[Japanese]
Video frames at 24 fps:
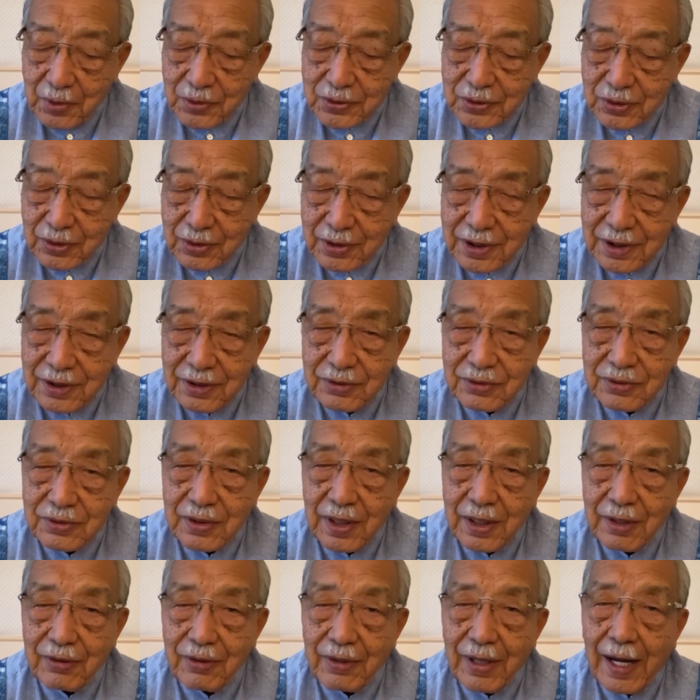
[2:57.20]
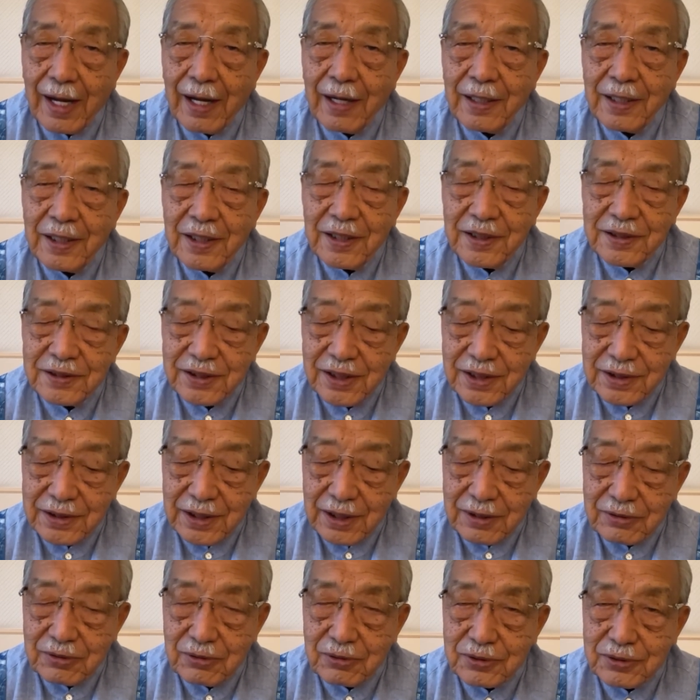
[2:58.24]
もっと金融緩和
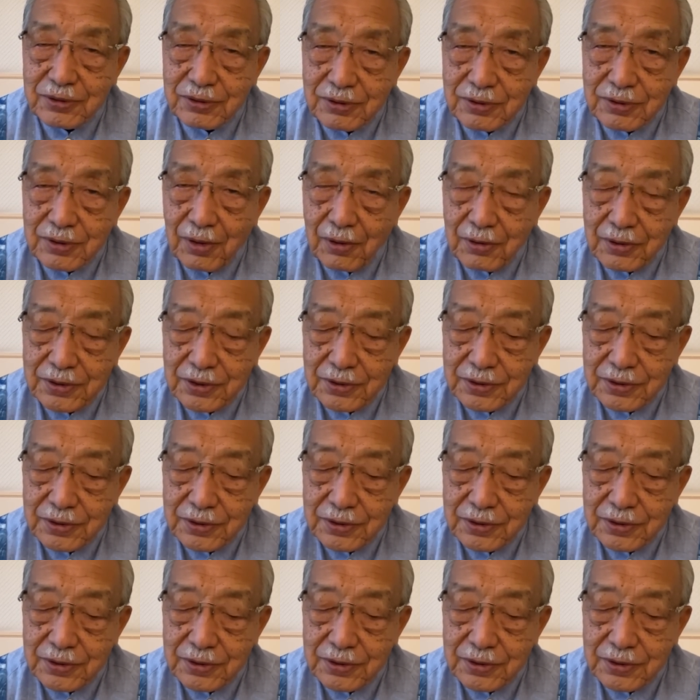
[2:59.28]
政策をすると。